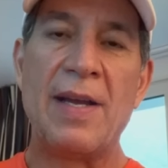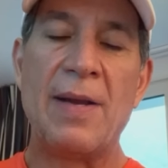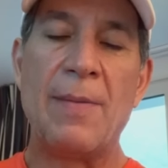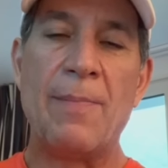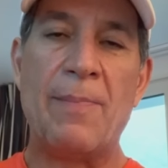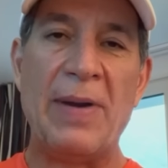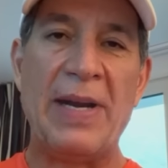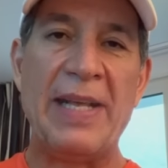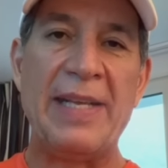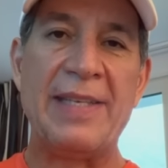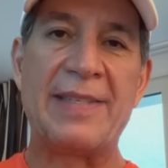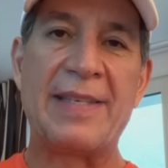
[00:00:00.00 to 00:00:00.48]

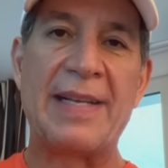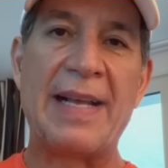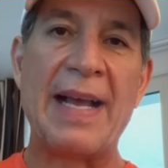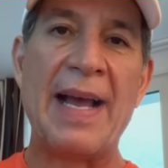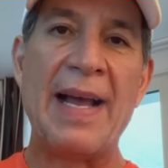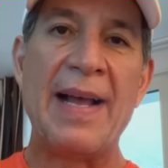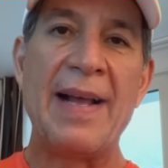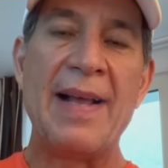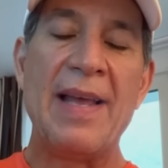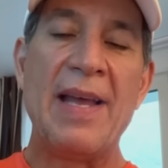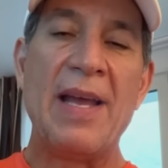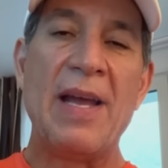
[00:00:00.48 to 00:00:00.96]

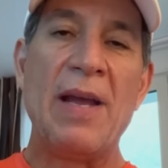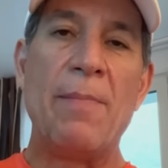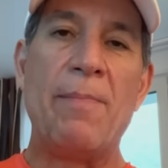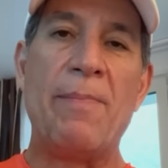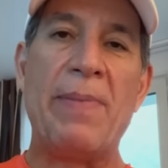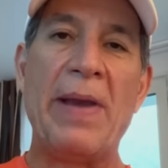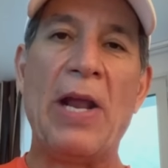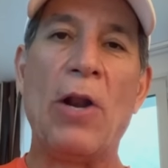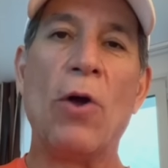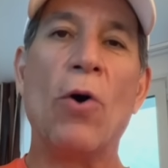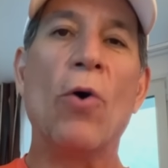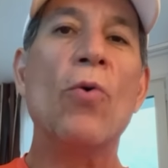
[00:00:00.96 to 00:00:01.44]
Prisca
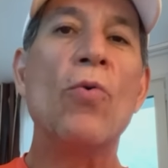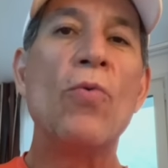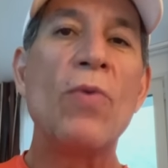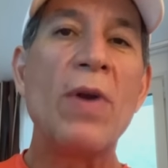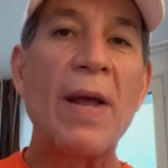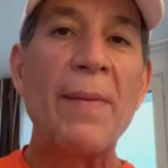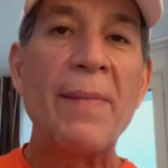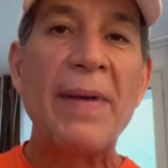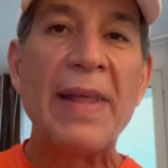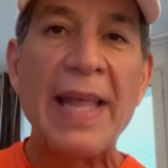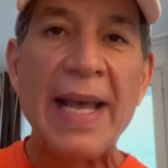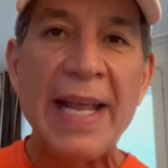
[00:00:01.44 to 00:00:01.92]
pero una
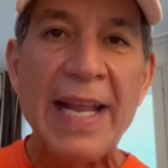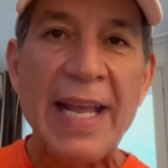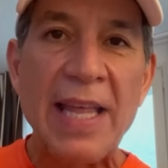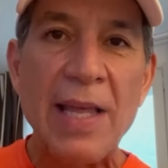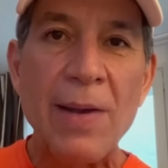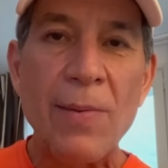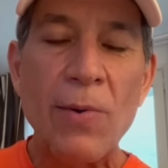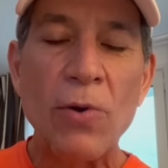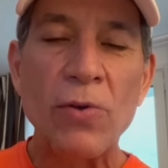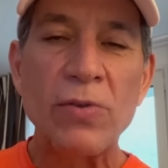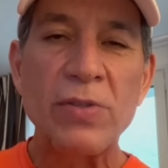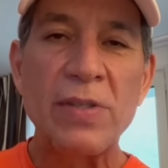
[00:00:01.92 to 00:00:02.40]
medalla de
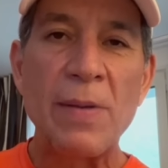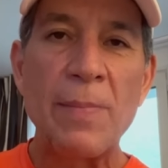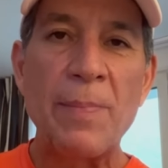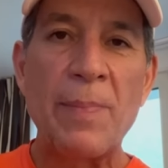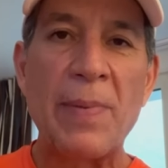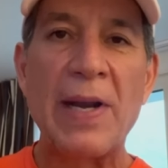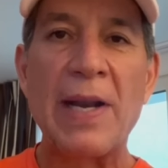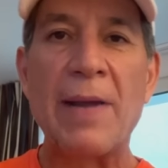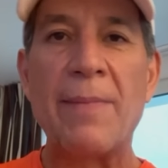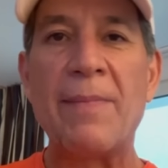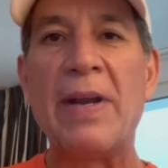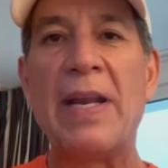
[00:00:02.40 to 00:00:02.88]
bronce en
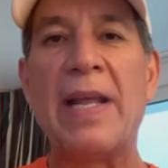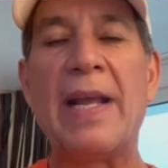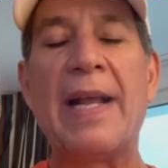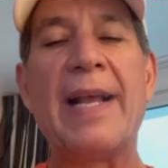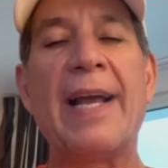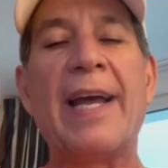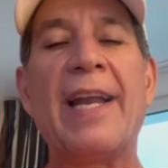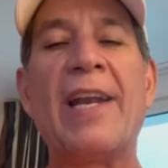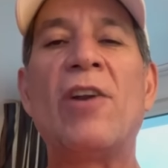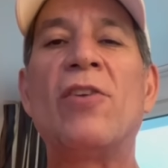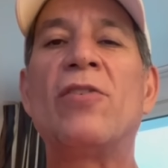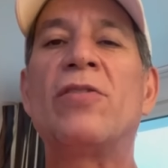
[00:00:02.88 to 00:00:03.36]

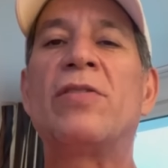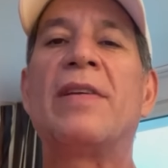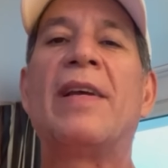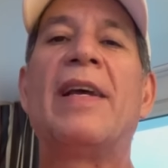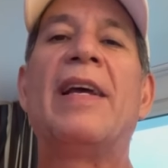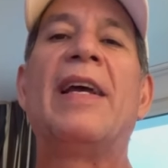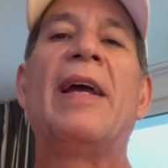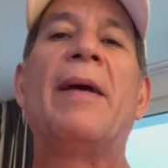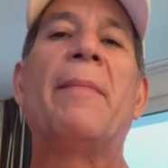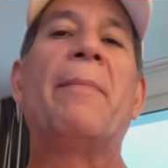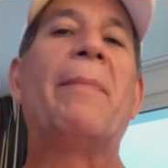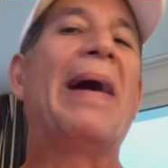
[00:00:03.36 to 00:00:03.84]
Panamericanos
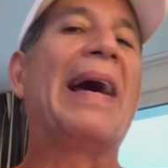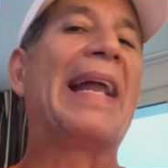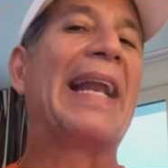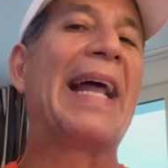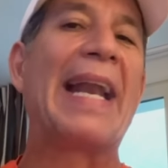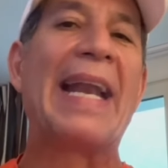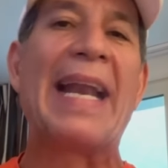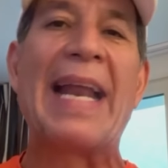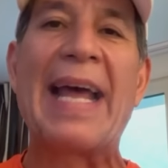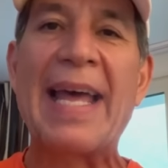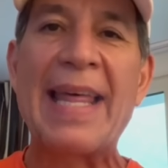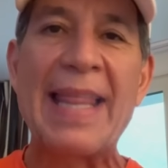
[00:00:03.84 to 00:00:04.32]
para
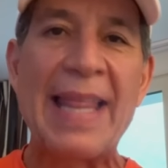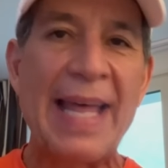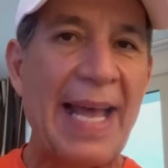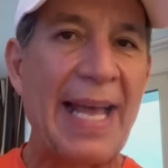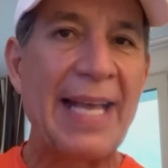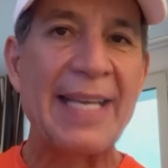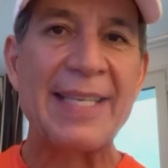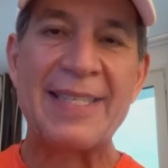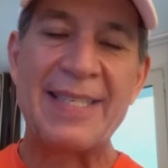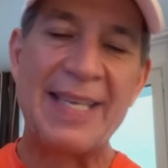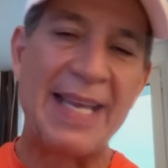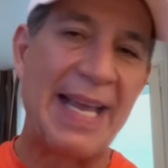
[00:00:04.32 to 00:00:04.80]
nada
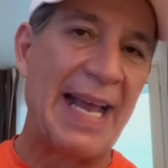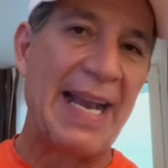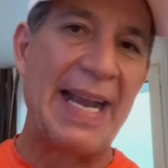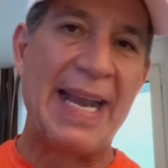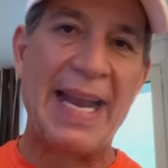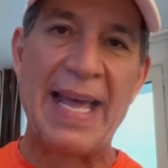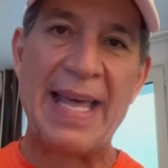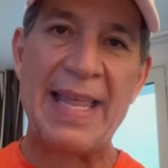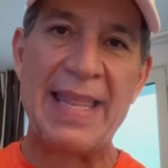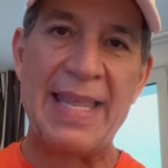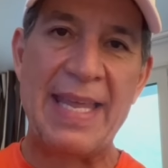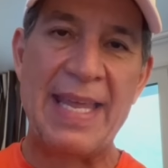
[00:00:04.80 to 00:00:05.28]
hace a
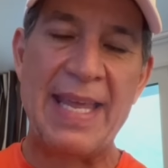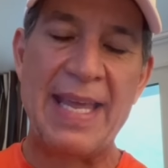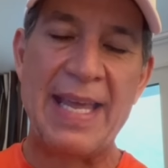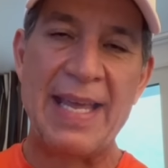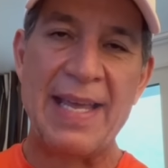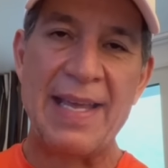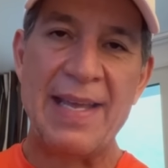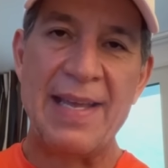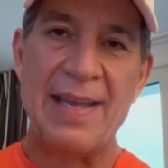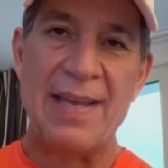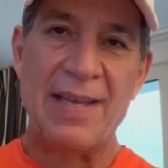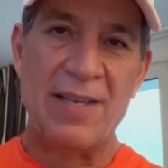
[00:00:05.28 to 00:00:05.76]

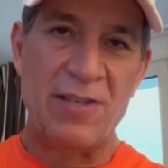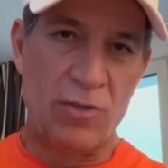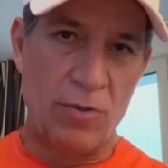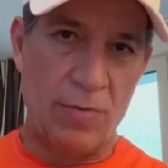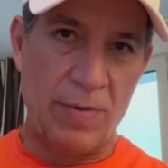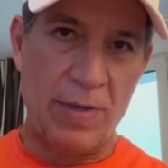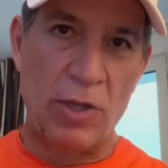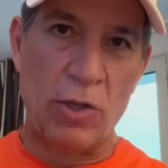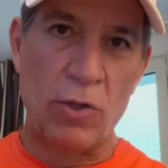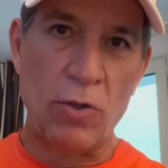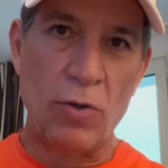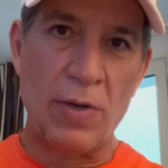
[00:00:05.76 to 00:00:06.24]
nadie,
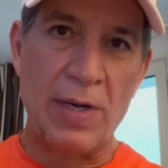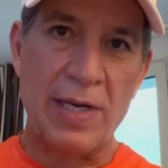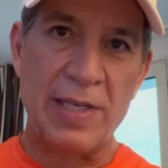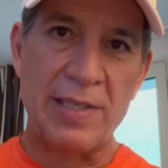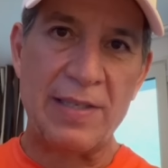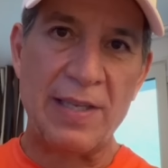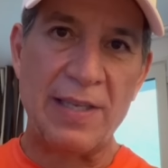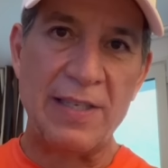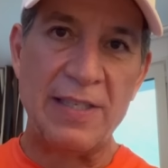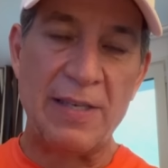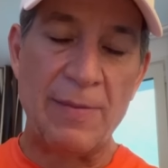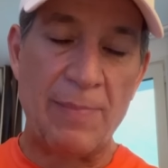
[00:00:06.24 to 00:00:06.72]
sobre todo en
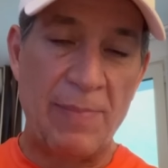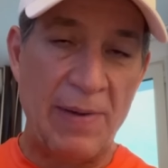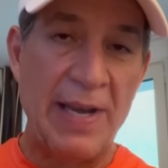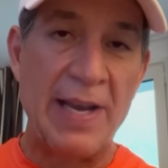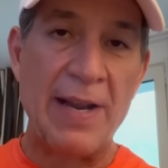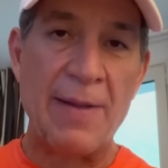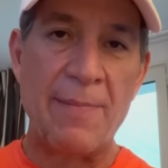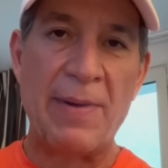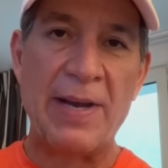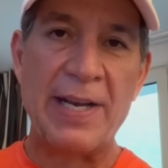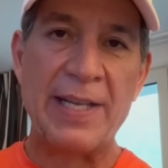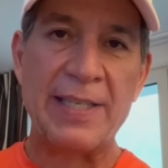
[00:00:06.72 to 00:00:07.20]
esta disciplina,
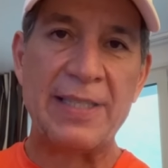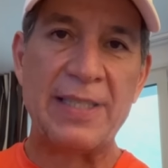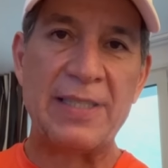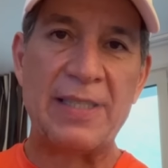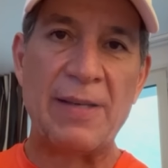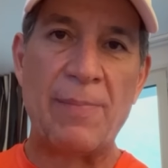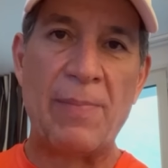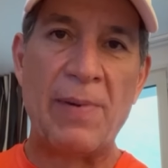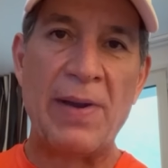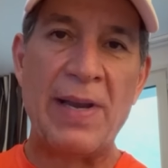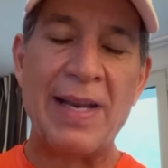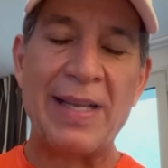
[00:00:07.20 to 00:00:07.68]
en varias
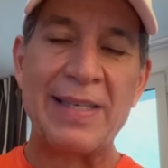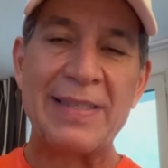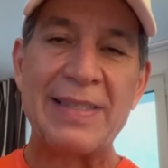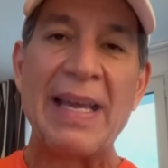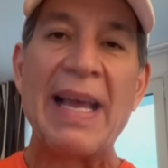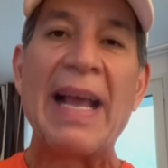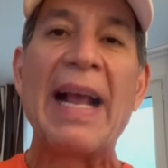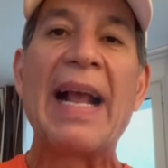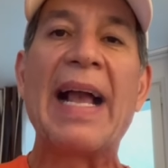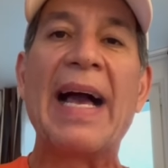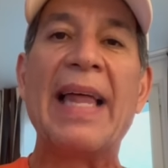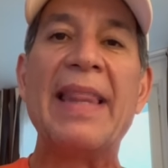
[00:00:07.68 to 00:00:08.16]
disciplinas,
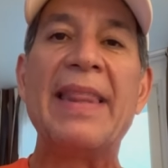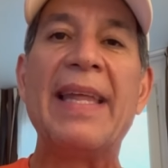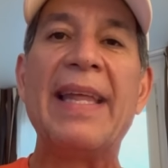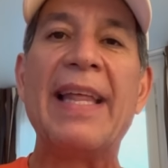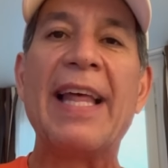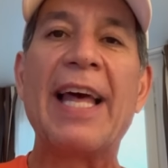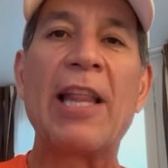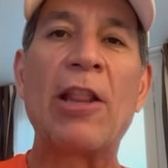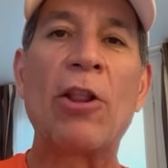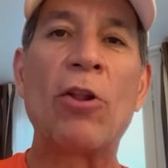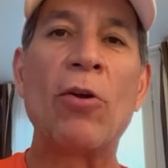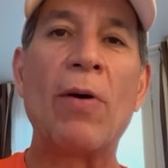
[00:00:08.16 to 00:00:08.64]

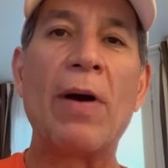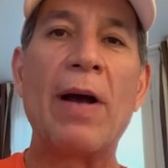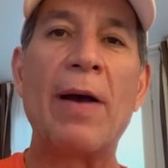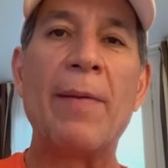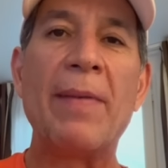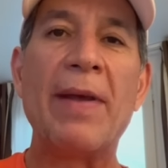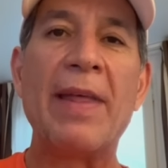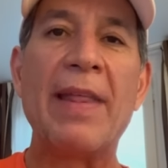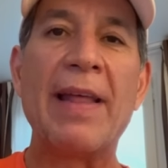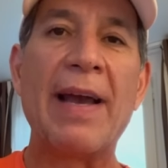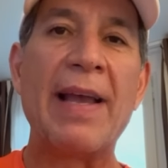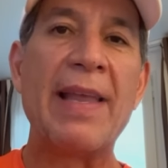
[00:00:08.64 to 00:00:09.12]
candidato a
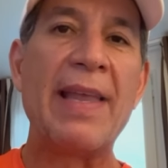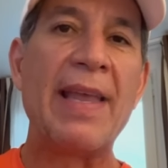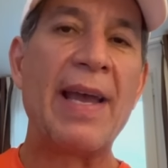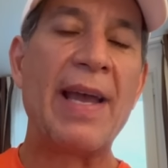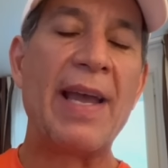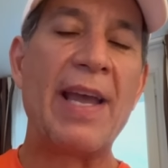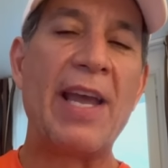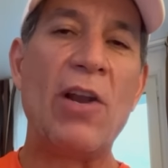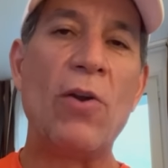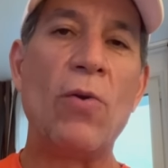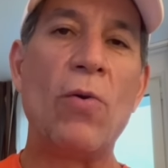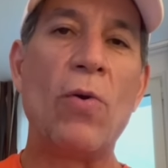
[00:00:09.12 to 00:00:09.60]
medalla
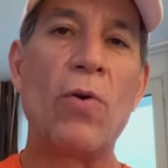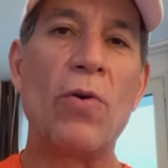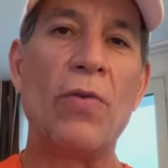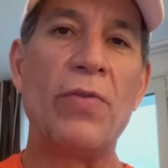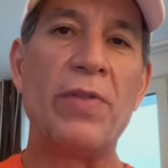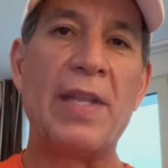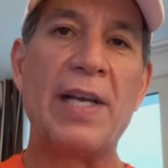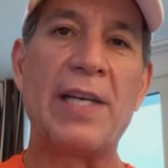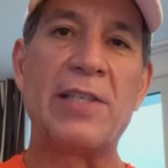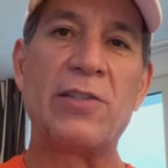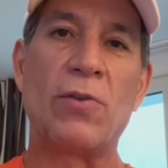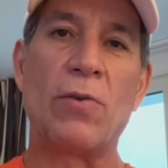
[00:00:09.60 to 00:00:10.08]
en un
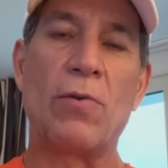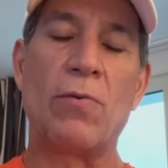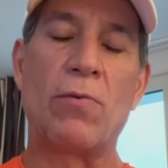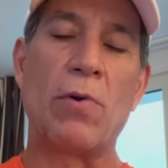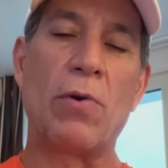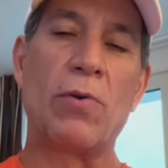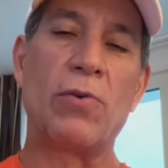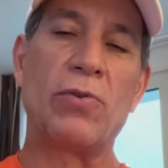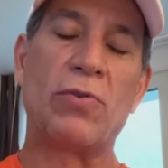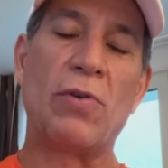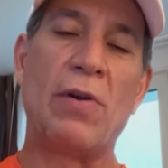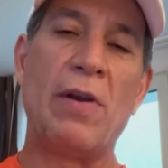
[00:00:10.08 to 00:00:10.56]
contexto de
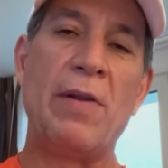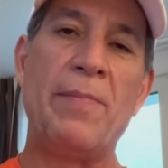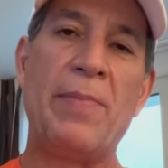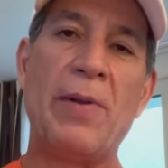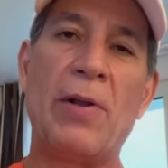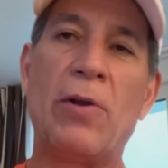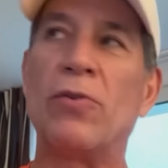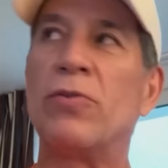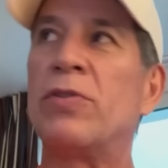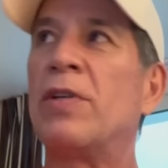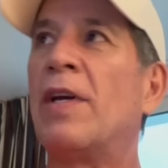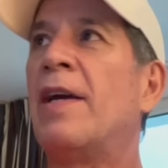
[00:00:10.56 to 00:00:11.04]
Juegos
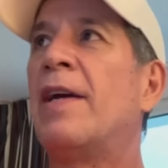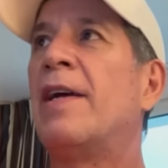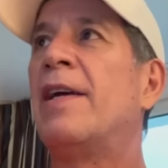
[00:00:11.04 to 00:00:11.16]
Olímpicos.